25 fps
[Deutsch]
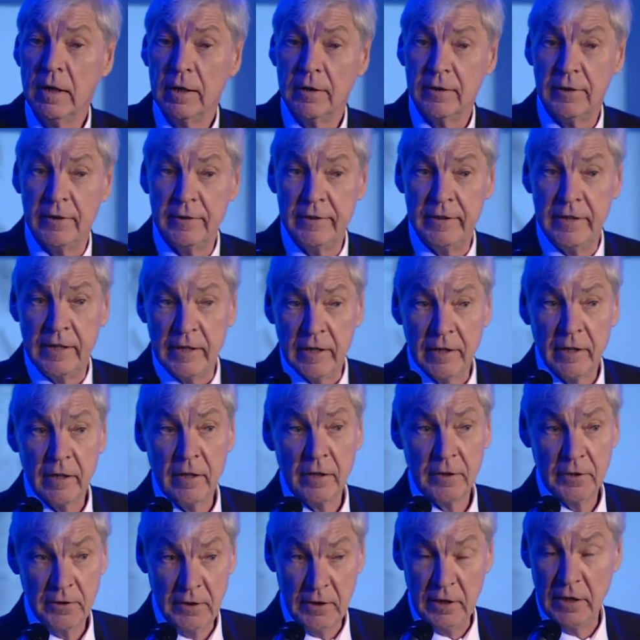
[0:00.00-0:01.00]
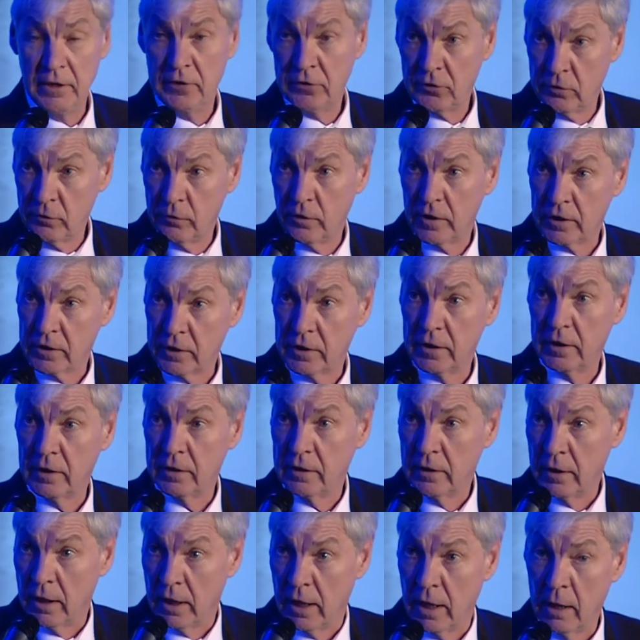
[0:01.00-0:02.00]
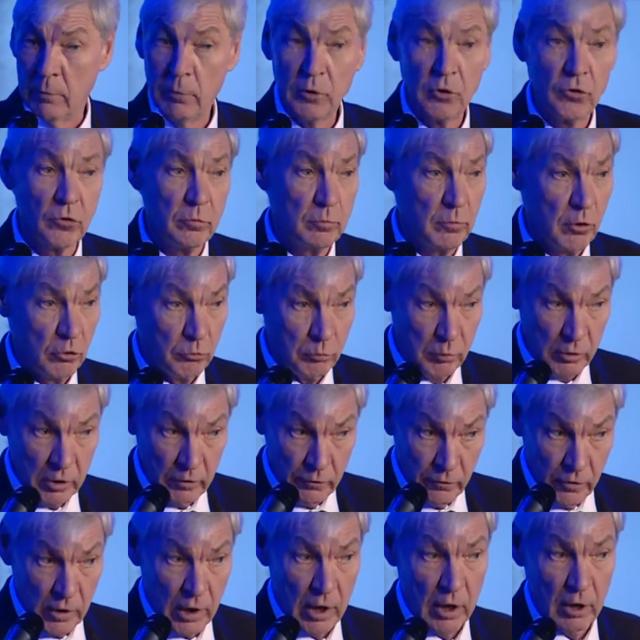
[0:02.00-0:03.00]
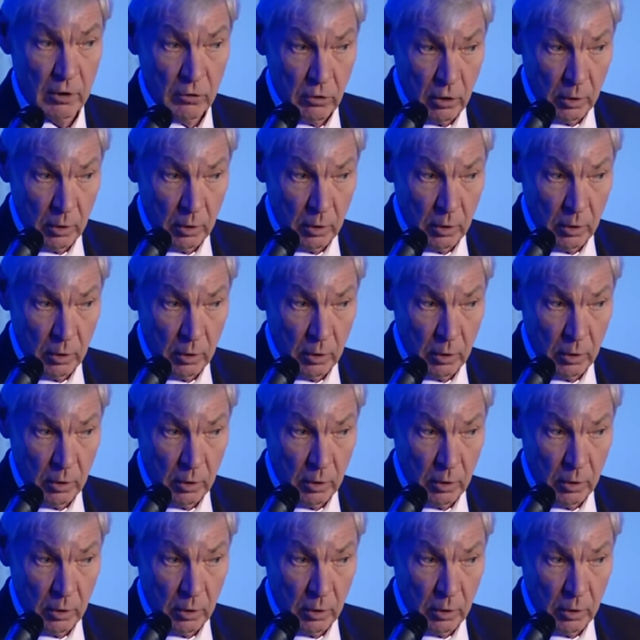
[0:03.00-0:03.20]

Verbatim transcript: derer, die ich zu vertreten habe, zum Beispiel die Frage,